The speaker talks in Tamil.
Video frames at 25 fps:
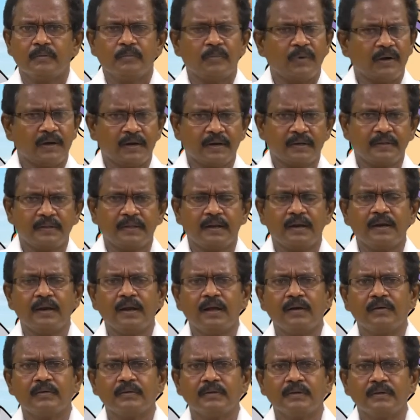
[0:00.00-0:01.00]

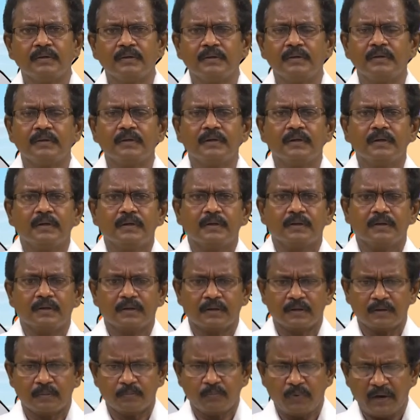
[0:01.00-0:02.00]
மற்றதெல்லாம் வந்து
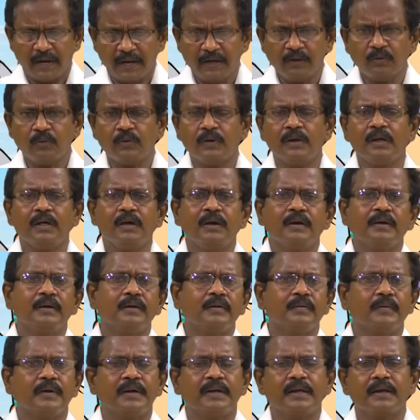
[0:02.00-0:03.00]
நீங்கள் பயனுள்ள
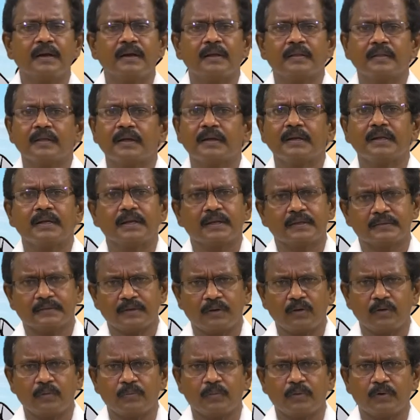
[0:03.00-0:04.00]
வழிகளை தான் நீங்கள்
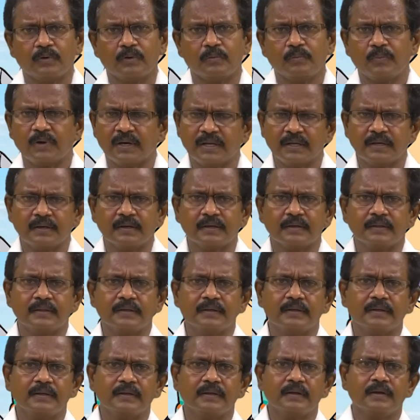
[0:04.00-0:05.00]
செலவு பண்ணணும்
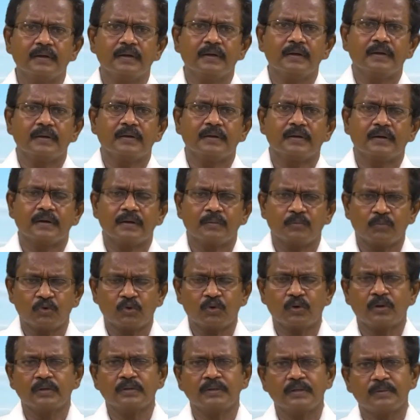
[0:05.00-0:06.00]
படிக்கிறது நான்
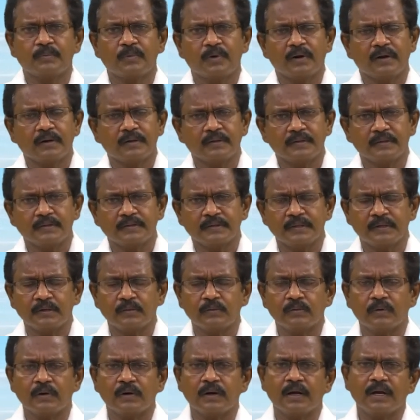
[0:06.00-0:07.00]
முற்றோதல் பண்ணுறது
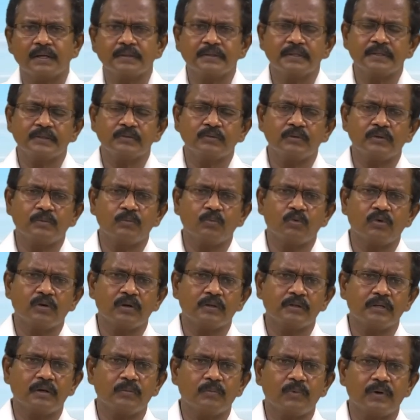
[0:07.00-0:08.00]
திருக்குறள் ஆத்தி சுடி
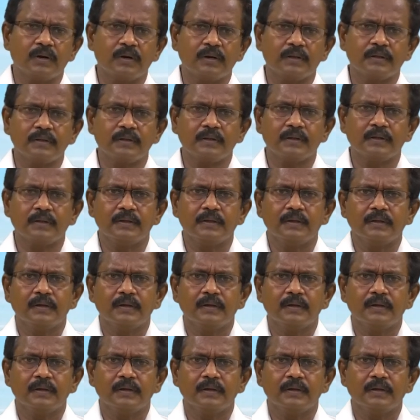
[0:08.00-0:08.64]
முற்றோதல் பண்ணுறது